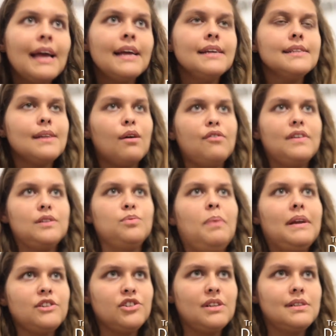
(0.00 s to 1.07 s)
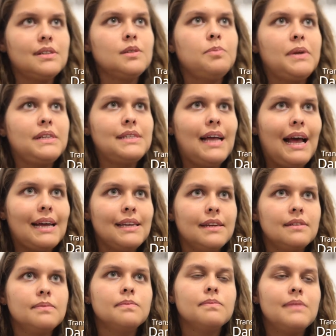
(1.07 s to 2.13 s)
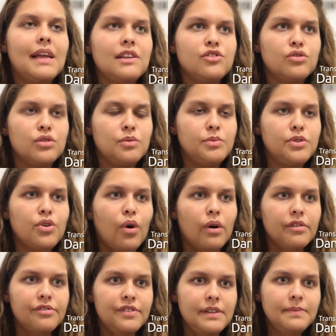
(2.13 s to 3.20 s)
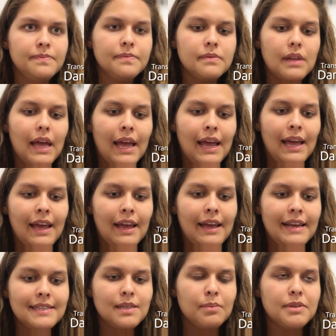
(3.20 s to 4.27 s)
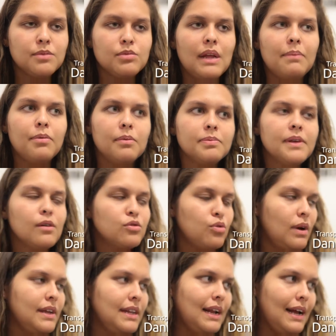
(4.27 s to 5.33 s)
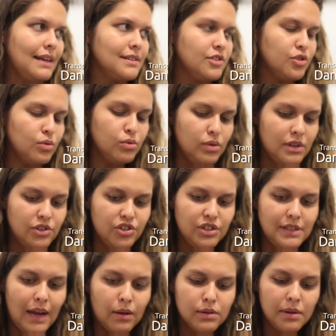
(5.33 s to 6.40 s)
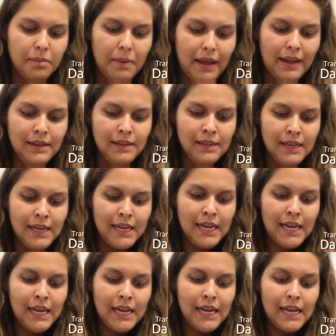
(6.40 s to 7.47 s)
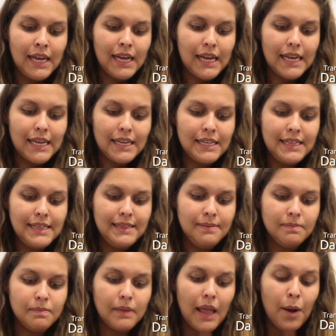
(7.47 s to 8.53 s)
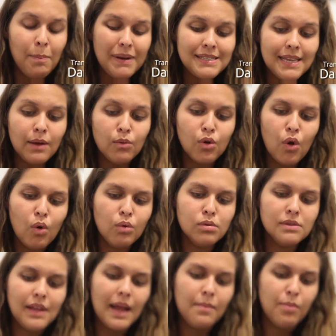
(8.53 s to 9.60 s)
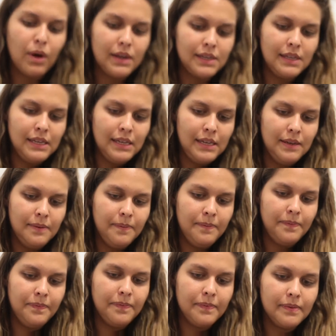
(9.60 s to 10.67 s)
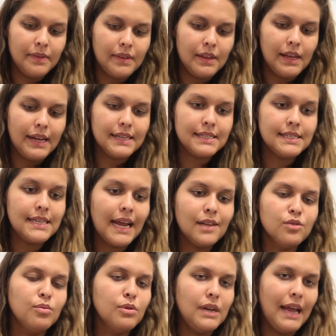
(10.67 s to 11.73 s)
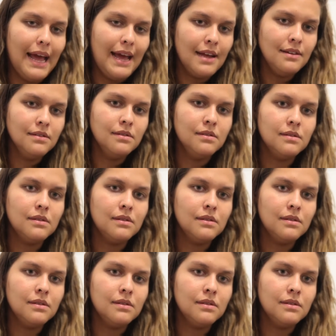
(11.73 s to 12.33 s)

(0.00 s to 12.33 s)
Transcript: Então, eu faço parte da Transparência Hacker desde 2009. É, esse é o mesmo tempo que eu tô aqui na Casa de Cultura Digital também. E eu passei um longo tempo aqui sendo mulher